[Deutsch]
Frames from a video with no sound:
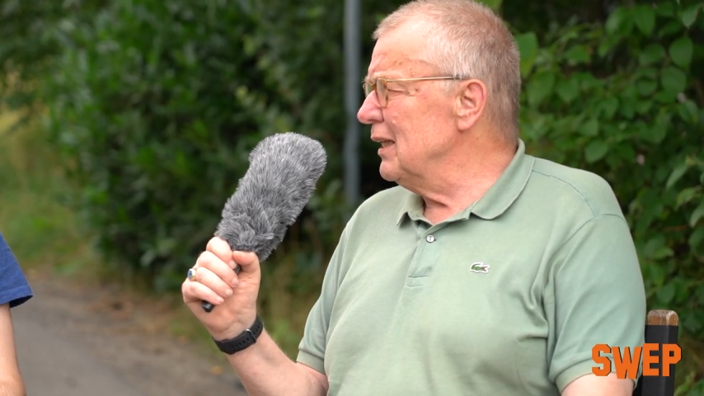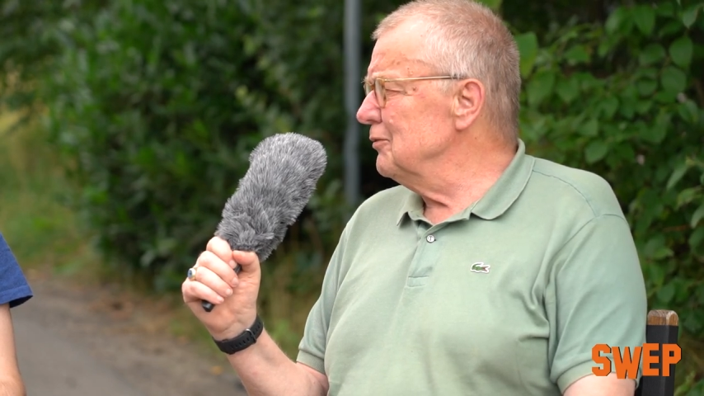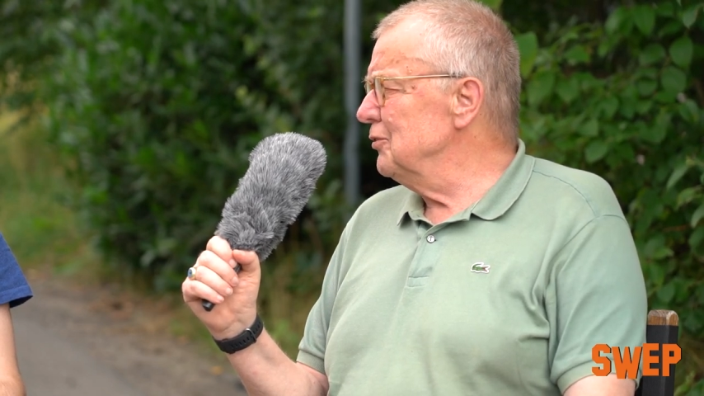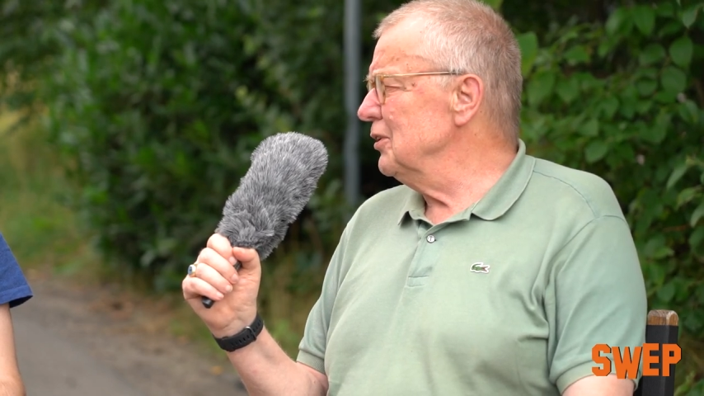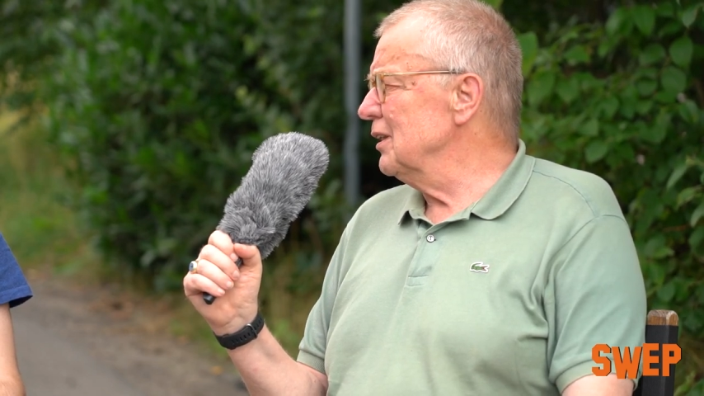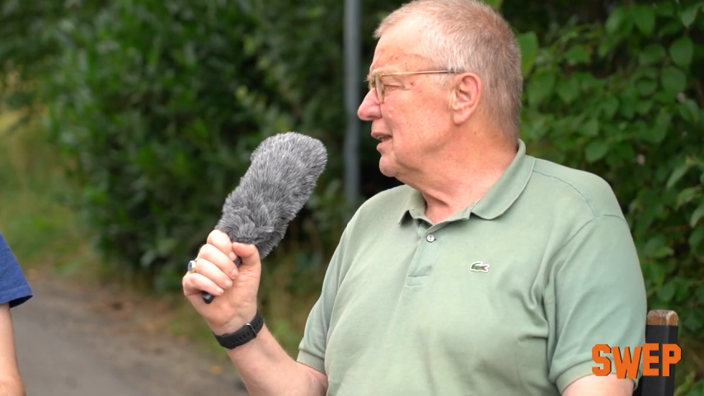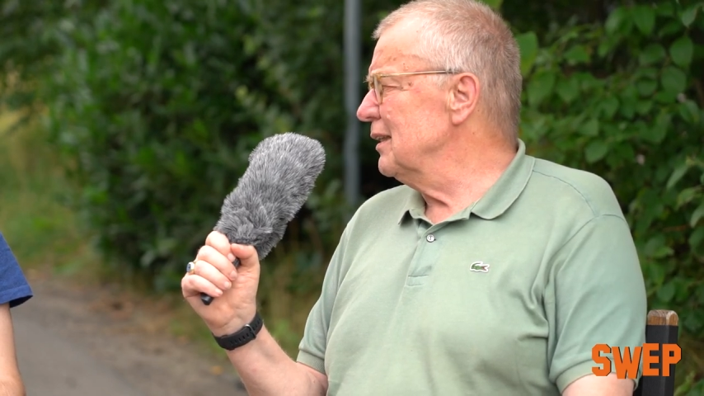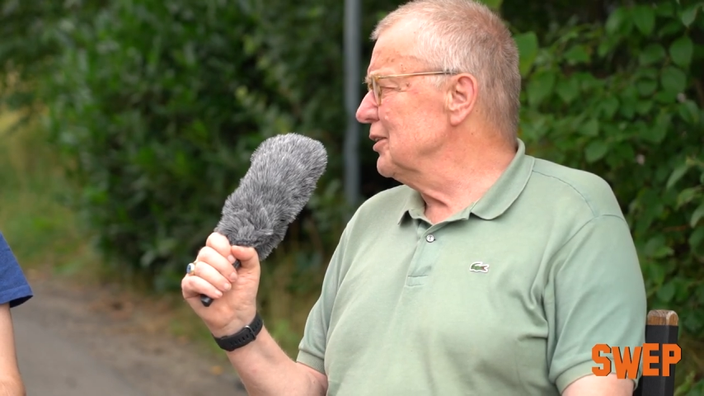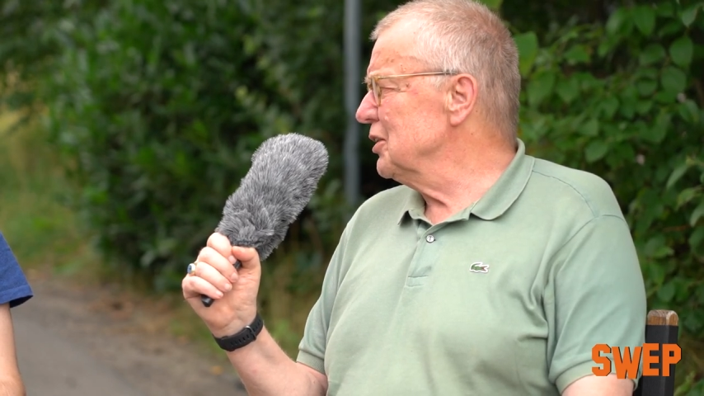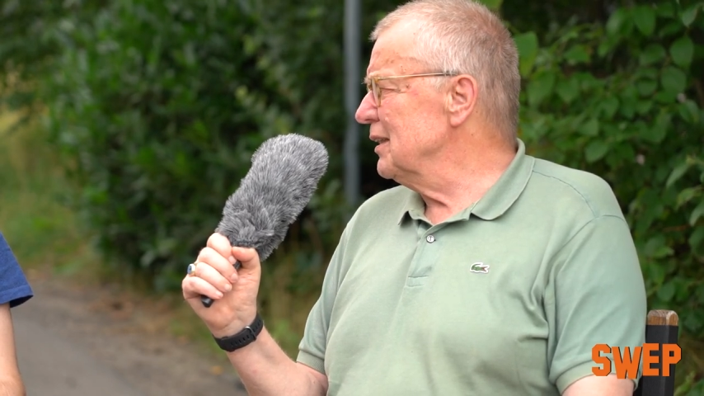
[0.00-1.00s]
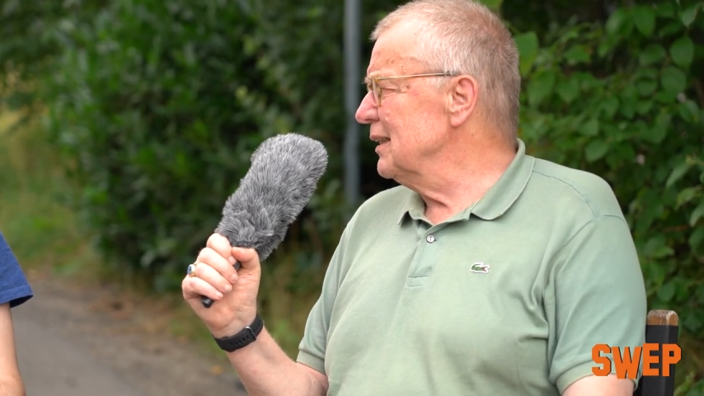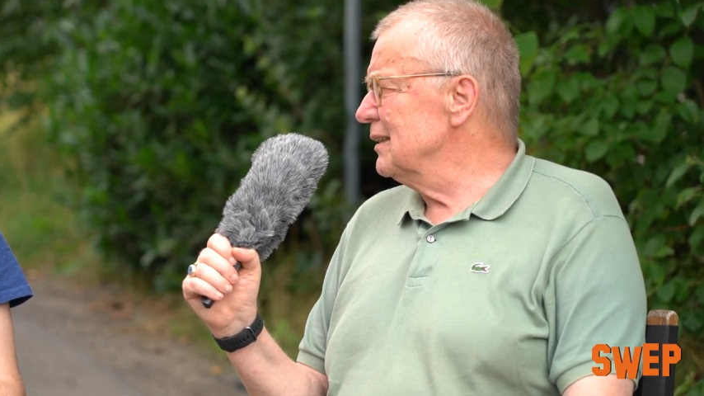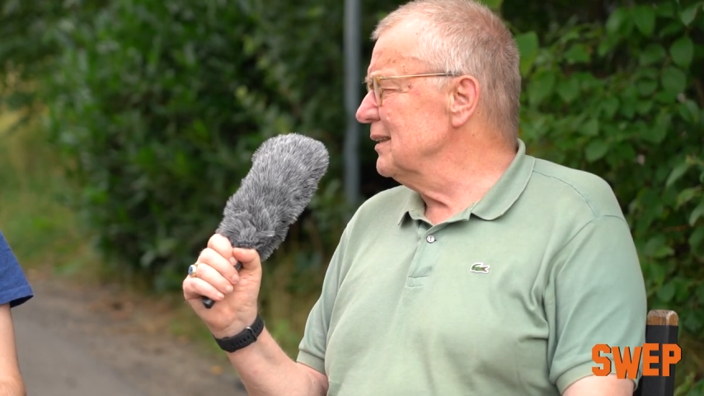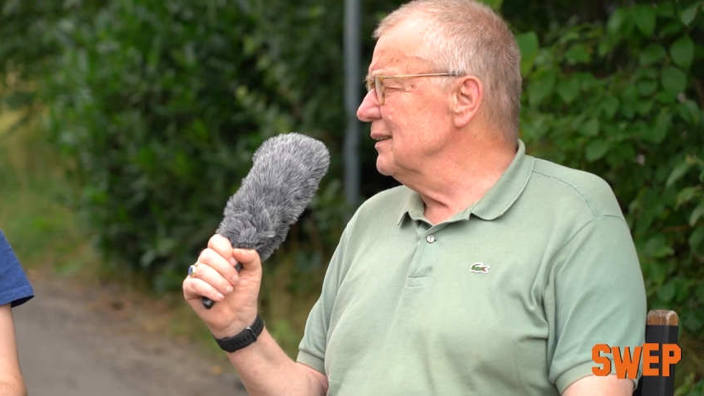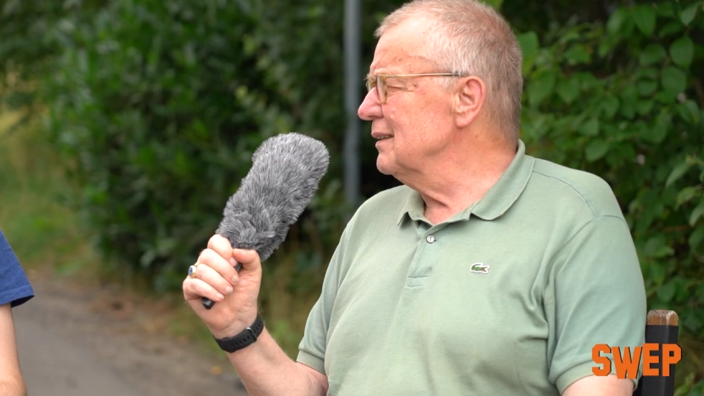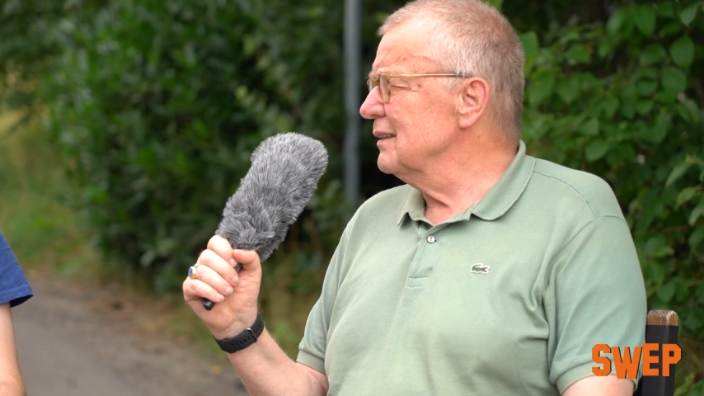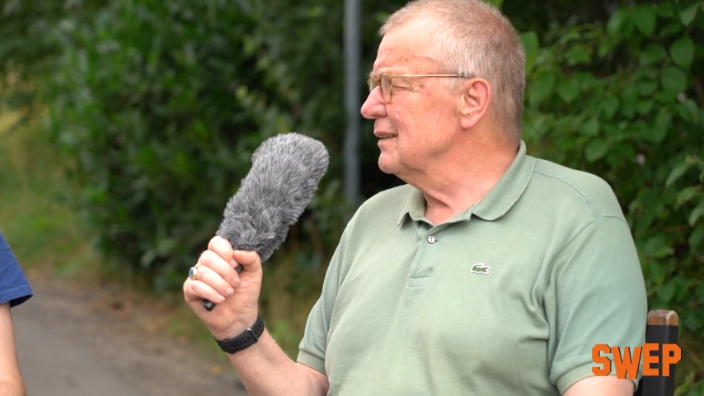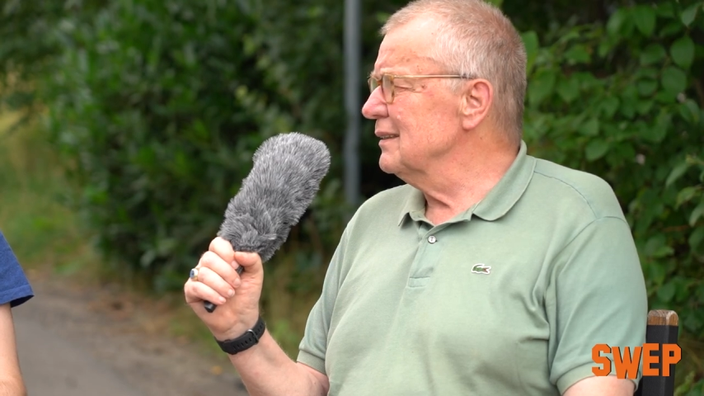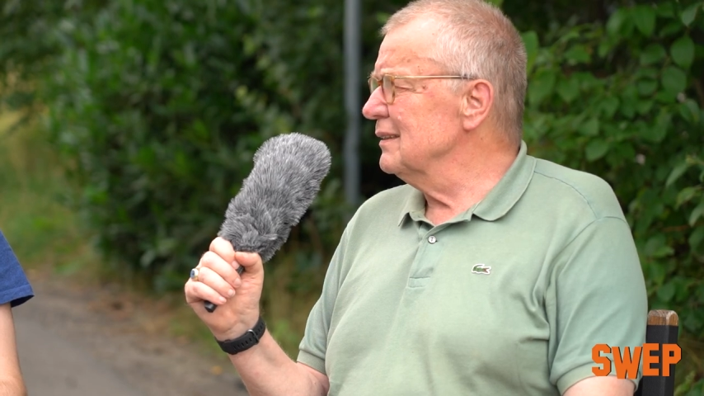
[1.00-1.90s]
ein föderaler Staat sind,